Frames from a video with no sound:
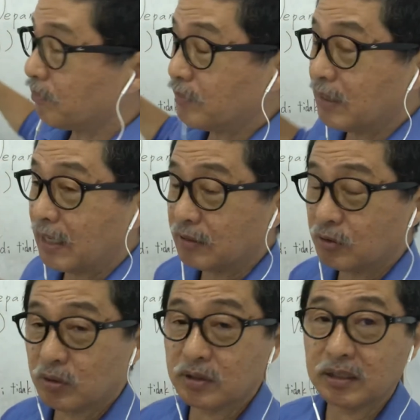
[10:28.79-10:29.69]

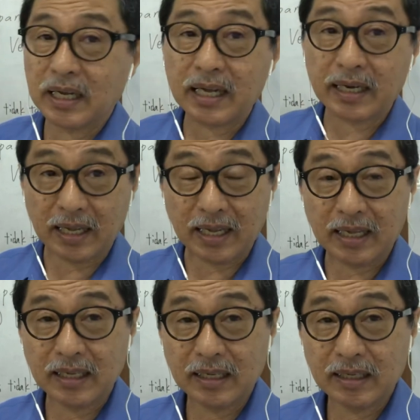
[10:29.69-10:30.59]
mengatur
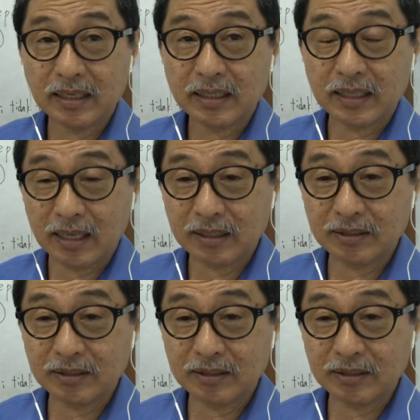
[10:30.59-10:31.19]
negara, ya,